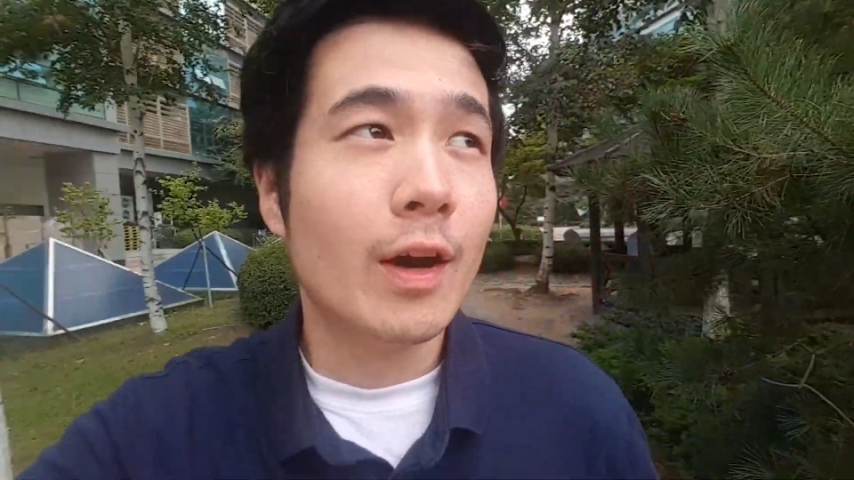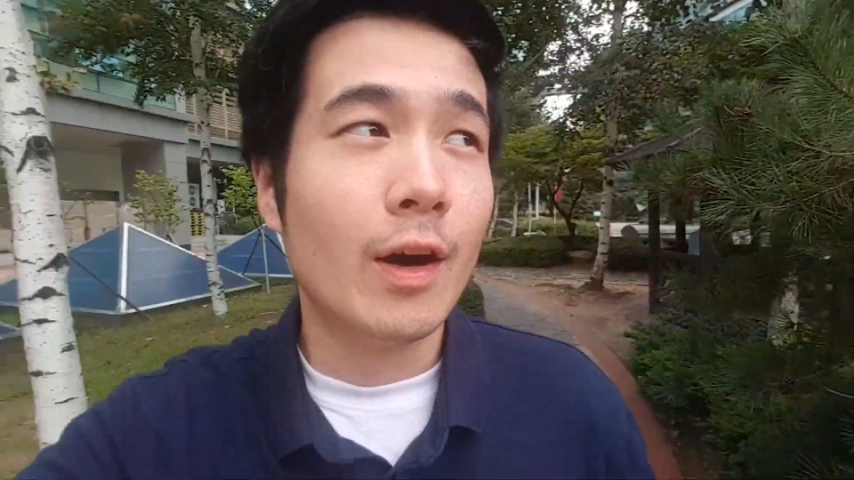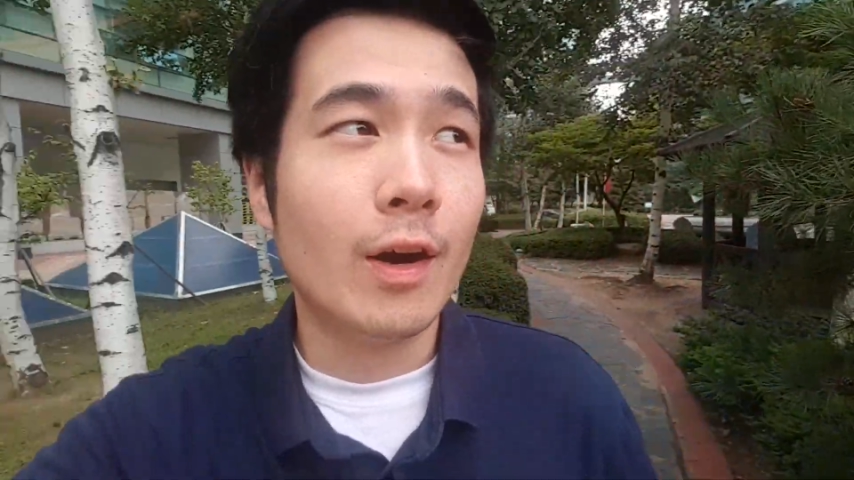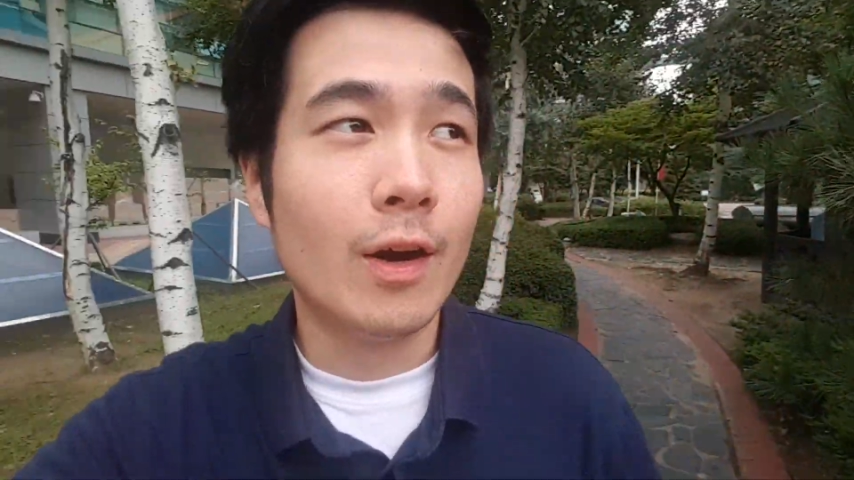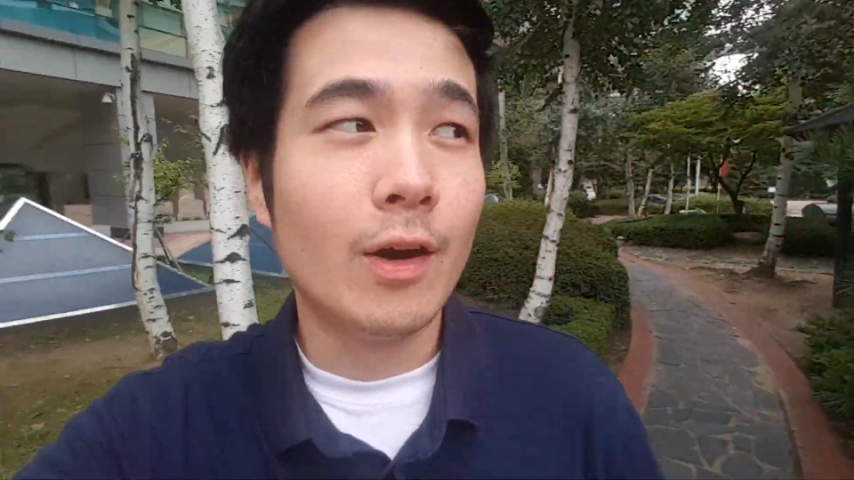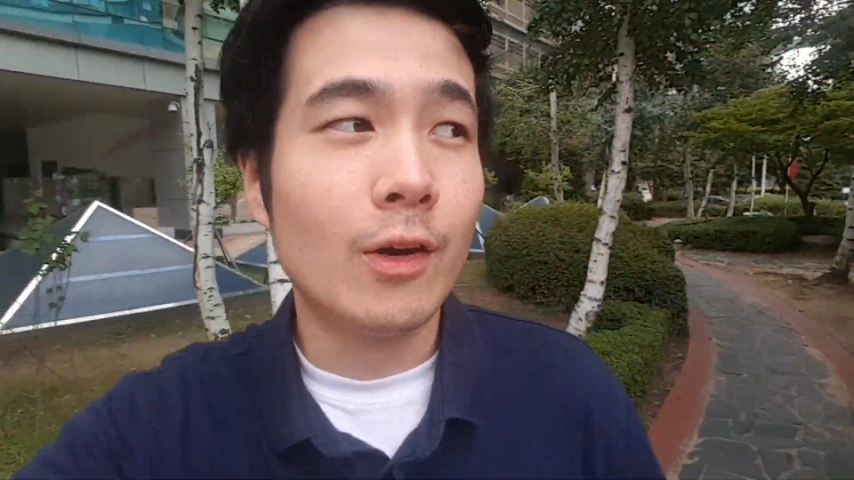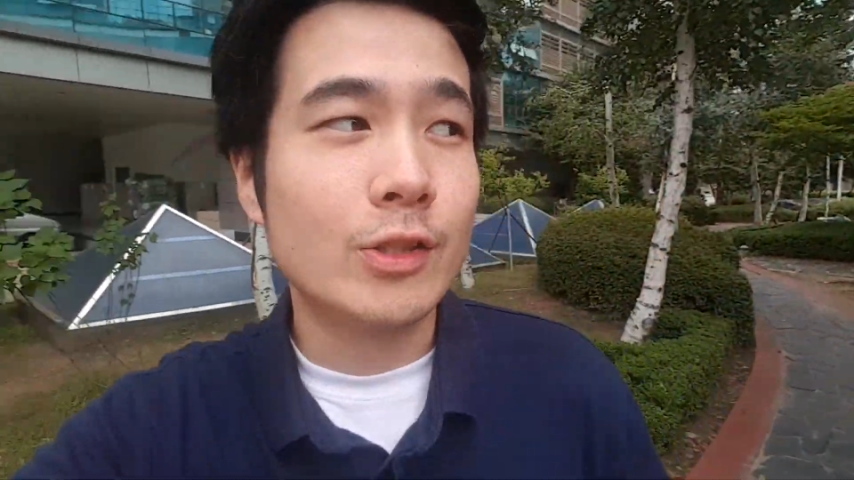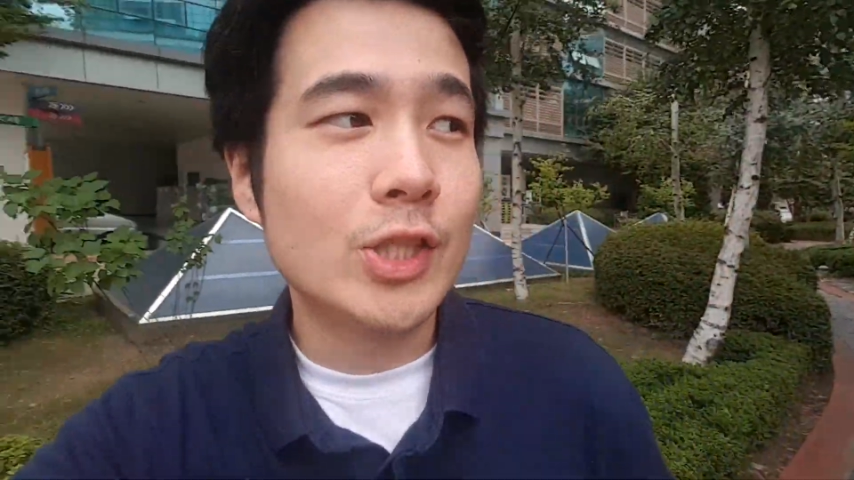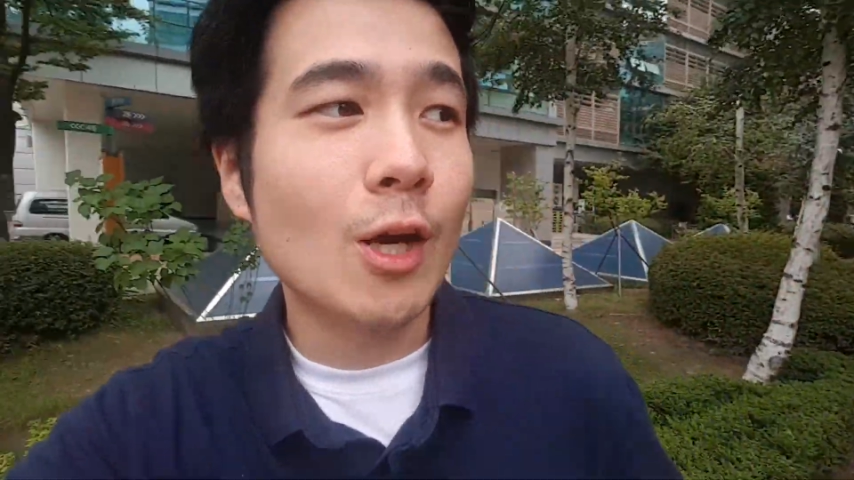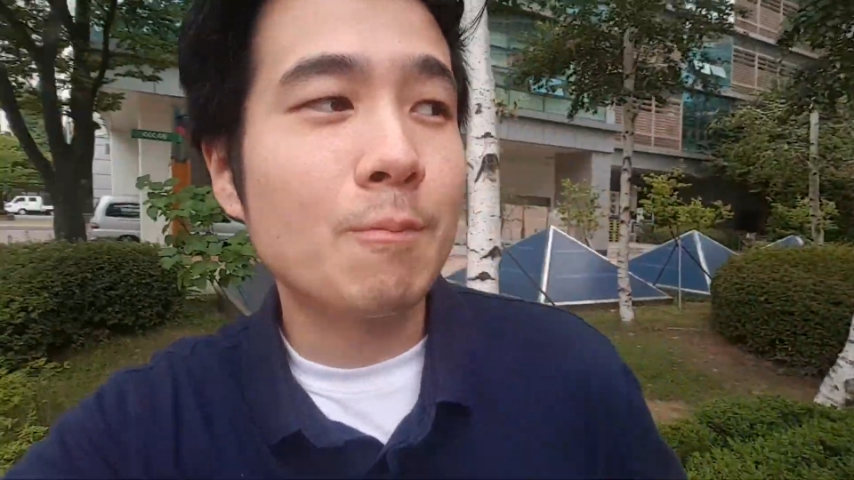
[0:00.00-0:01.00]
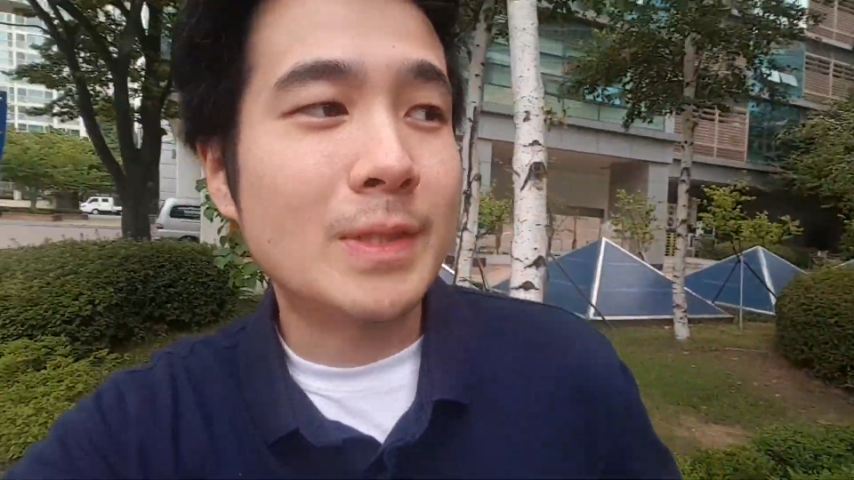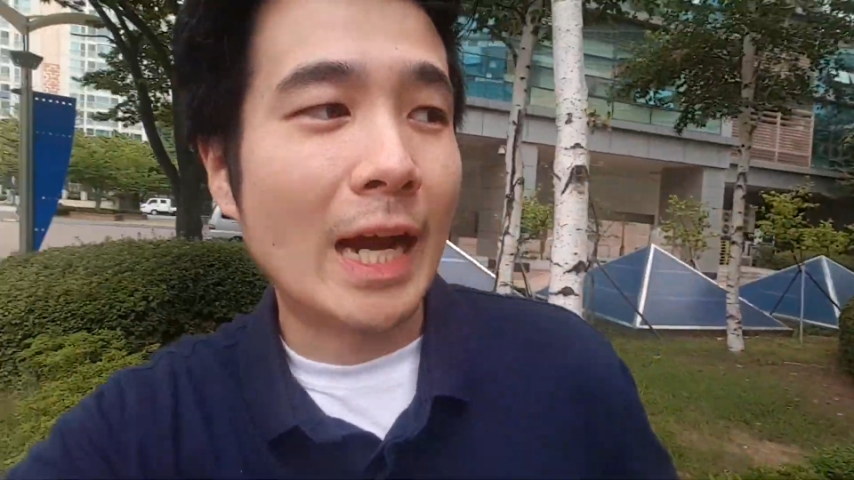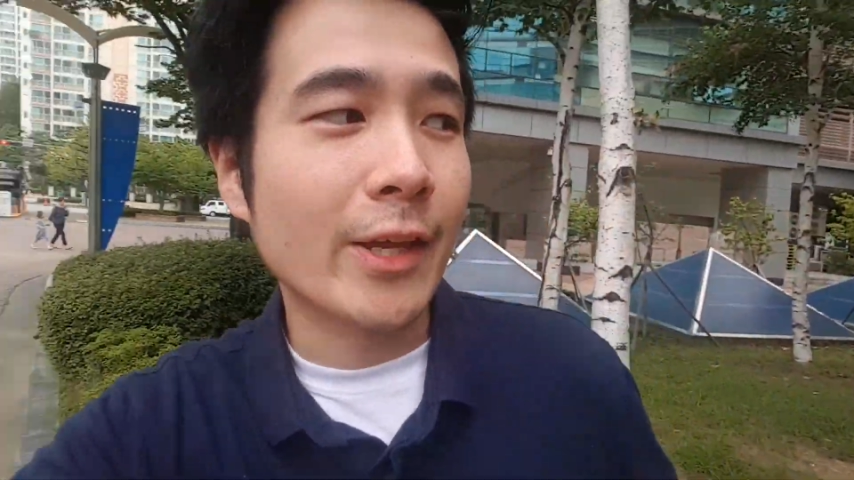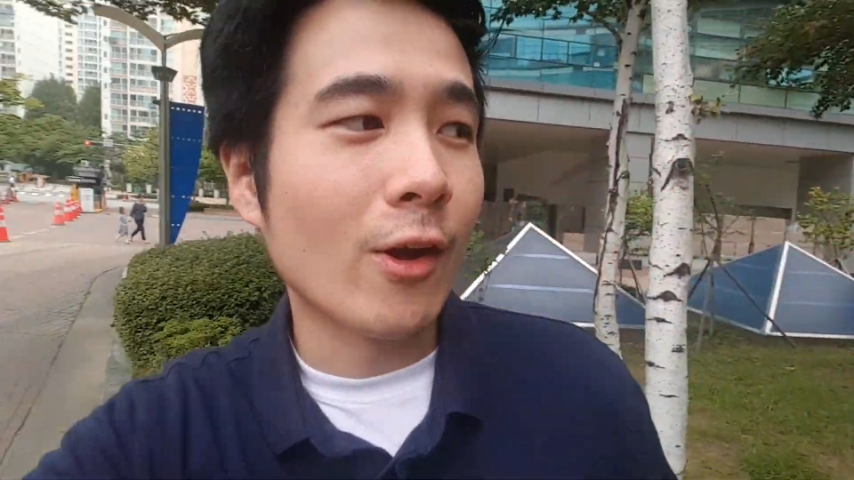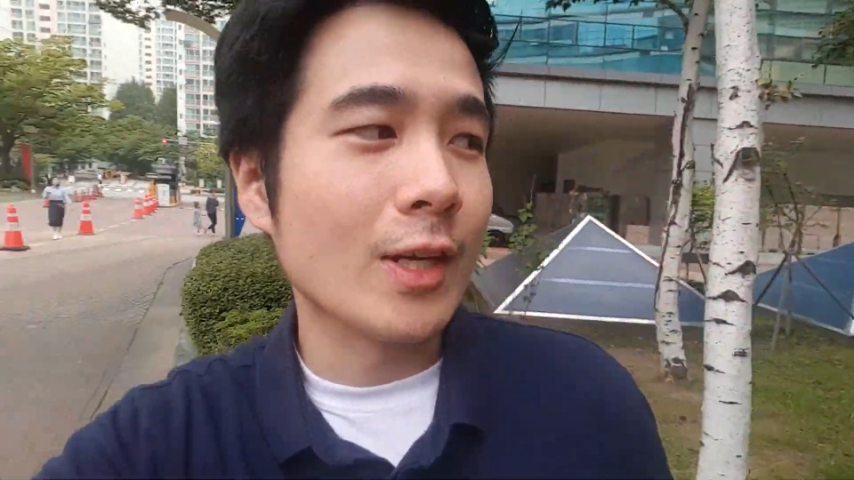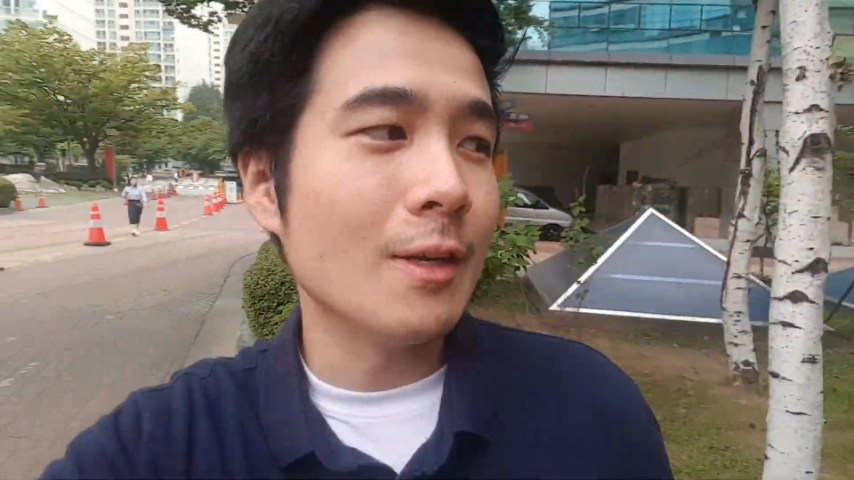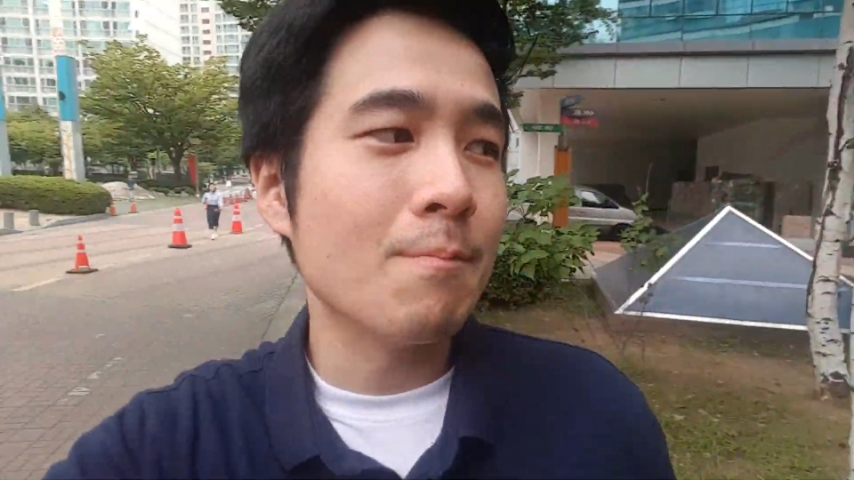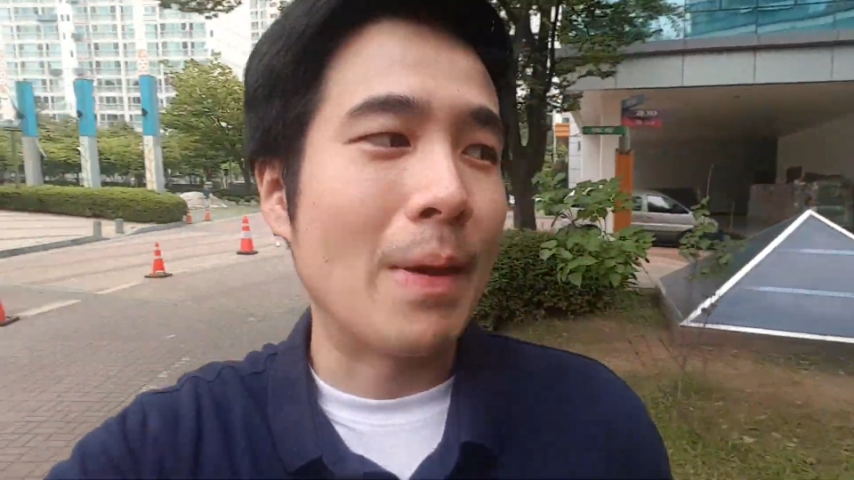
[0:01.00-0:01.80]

어, 취업 장려금